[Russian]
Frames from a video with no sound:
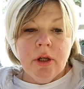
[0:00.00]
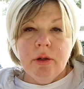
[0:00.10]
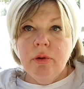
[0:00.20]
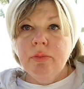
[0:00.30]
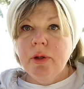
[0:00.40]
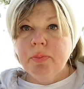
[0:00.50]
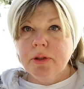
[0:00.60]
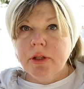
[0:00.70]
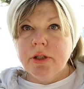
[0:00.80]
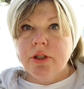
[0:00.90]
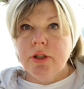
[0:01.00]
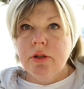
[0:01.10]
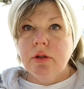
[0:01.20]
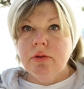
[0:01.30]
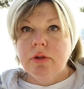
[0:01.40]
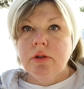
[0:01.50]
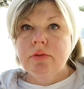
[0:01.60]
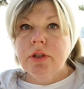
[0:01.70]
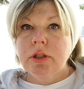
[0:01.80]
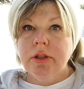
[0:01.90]
И он мне подтащил э,
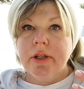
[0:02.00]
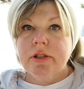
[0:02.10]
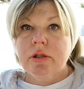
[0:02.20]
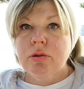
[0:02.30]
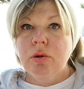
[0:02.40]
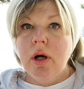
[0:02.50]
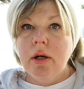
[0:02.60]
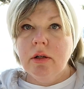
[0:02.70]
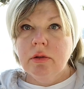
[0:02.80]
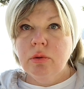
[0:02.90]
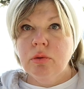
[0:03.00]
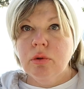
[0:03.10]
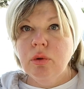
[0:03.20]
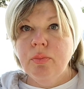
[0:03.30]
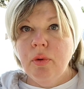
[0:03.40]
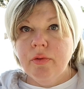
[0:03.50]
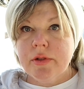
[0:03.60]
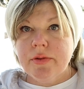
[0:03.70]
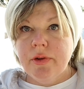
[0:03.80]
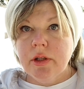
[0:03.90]
вот этот аксессуар, ну, голубого
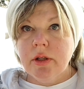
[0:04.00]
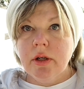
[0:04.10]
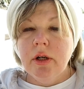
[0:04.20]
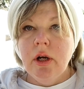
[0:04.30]
цвета.